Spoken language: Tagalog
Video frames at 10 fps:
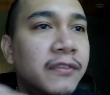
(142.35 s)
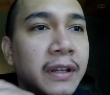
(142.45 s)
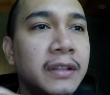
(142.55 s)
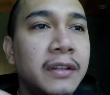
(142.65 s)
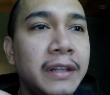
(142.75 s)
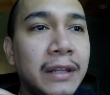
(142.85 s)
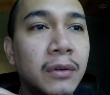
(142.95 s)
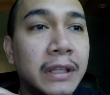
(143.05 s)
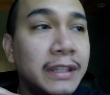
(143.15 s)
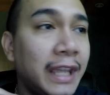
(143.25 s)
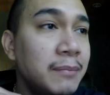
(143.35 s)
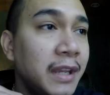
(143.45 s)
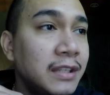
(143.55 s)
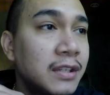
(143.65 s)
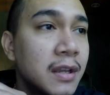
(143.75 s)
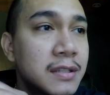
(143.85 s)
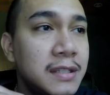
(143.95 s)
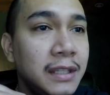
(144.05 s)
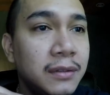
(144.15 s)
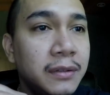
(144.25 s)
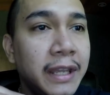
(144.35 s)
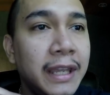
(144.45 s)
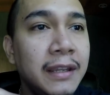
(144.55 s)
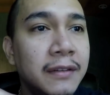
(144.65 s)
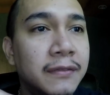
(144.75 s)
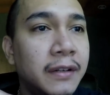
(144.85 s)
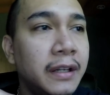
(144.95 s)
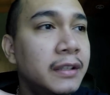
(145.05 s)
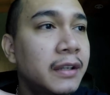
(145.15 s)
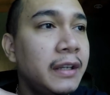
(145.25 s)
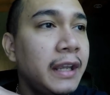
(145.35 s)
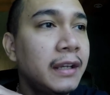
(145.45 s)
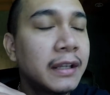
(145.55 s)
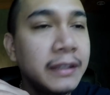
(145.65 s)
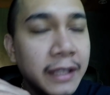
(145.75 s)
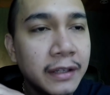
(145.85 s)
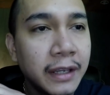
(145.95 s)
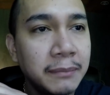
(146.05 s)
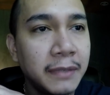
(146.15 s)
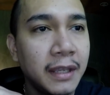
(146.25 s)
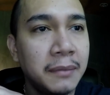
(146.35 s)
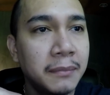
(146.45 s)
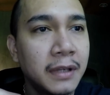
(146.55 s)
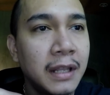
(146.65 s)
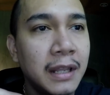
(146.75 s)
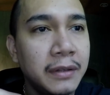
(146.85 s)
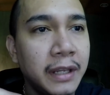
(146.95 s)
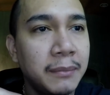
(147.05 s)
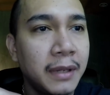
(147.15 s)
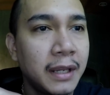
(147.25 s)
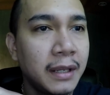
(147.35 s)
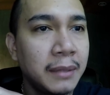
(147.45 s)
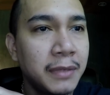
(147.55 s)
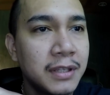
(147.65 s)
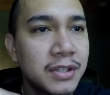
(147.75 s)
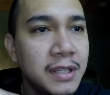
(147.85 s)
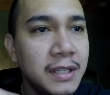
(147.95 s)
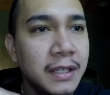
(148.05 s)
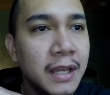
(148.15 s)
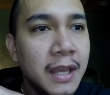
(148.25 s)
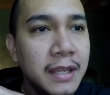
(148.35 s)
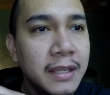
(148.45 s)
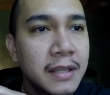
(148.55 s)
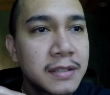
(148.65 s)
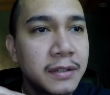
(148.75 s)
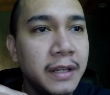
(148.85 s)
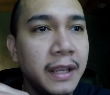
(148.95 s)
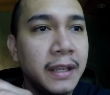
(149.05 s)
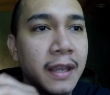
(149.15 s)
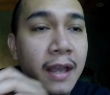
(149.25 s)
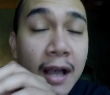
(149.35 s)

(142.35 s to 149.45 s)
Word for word: For intraday, look at MHC today. For intraday, ang ganda ng M, M galaw ni M, MHC yesterday.